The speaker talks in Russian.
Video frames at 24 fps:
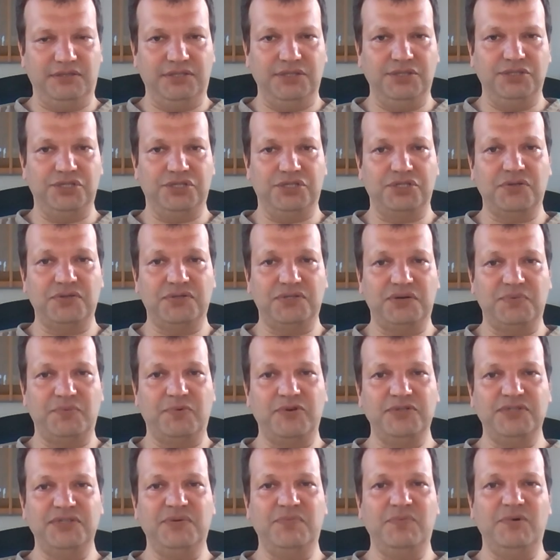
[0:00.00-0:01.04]
1600 с
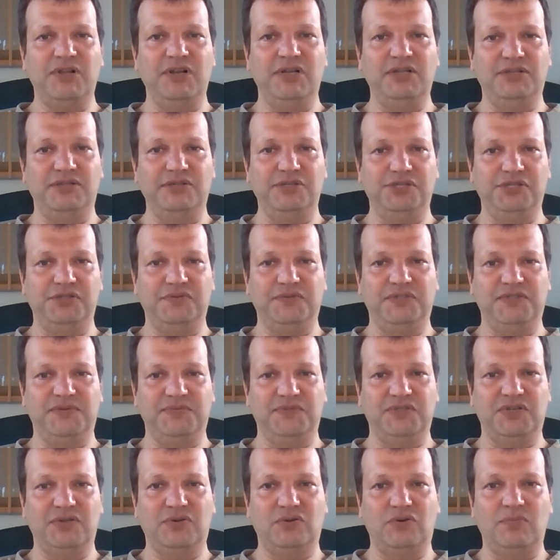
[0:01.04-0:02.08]
репостом или
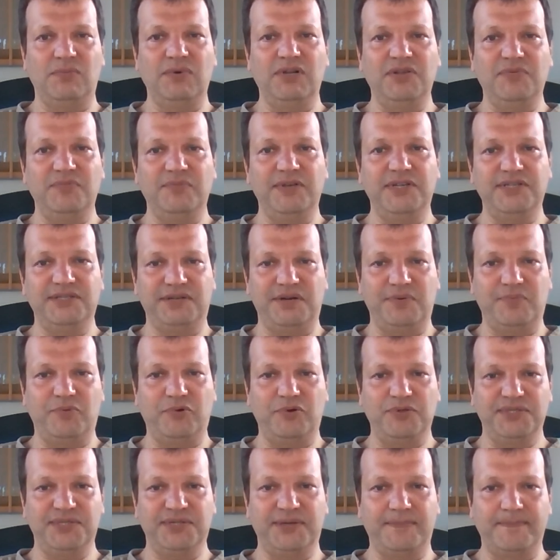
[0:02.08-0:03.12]
1800 рублей без
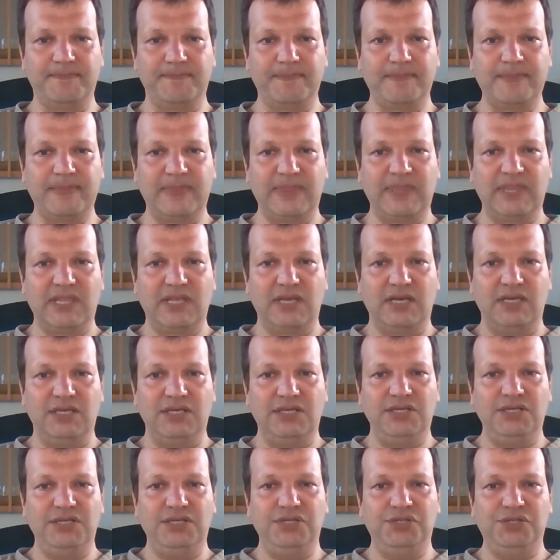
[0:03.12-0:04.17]
репоста.
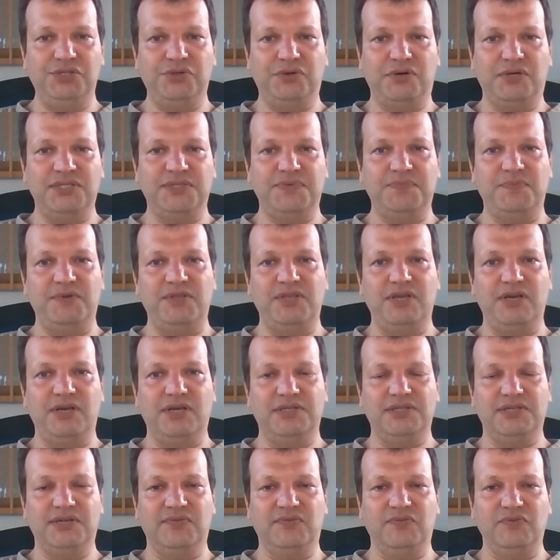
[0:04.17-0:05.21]
И еще раз, меня
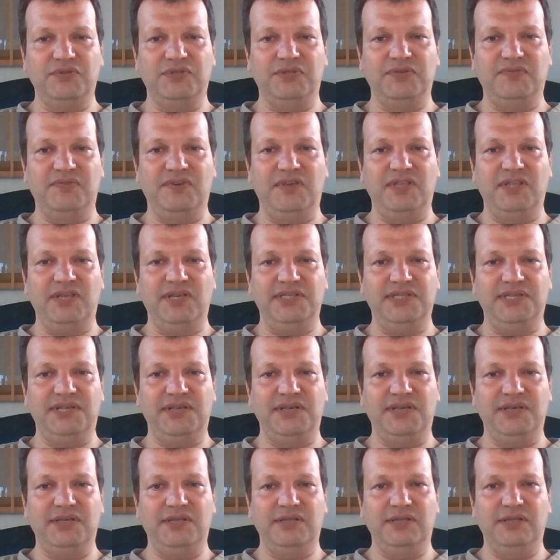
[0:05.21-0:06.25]
зовут Евгений
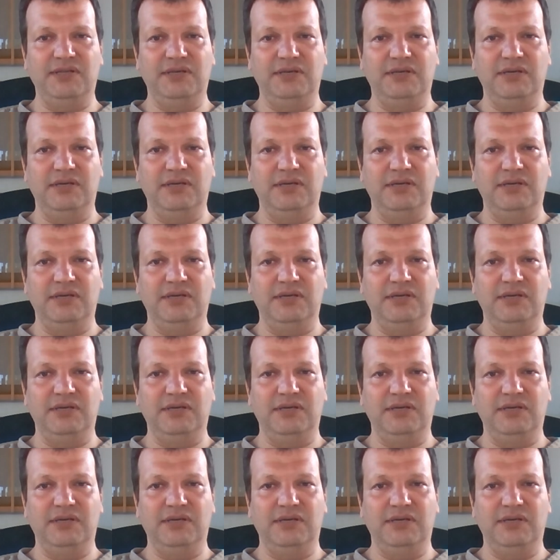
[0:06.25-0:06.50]
Осейкин.